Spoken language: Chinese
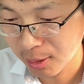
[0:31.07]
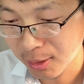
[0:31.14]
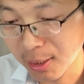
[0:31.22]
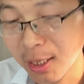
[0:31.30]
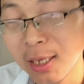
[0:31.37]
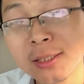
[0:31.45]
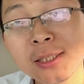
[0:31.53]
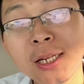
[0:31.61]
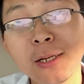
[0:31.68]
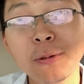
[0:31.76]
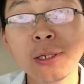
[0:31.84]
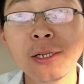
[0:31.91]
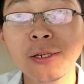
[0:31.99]
应该是台
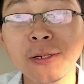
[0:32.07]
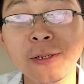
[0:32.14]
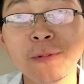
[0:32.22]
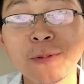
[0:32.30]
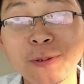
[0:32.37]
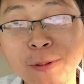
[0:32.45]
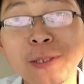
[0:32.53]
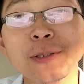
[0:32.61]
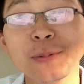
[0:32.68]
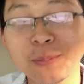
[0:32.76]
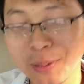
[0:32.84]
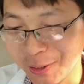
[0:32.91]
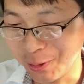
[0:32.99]
湾的观
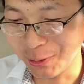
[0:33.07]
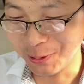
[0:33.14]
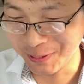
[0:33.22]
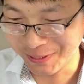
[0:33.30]
众朋友。